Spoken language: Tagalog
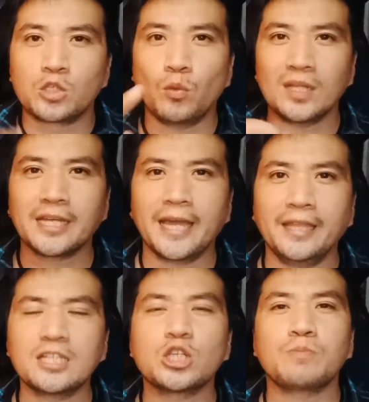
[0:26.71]
So once
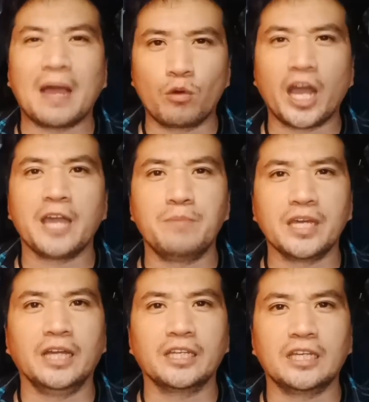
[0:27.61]
again, this is pa yung
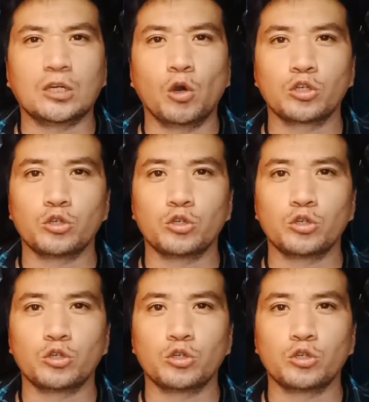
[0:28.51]
kaibigan ni Kiko.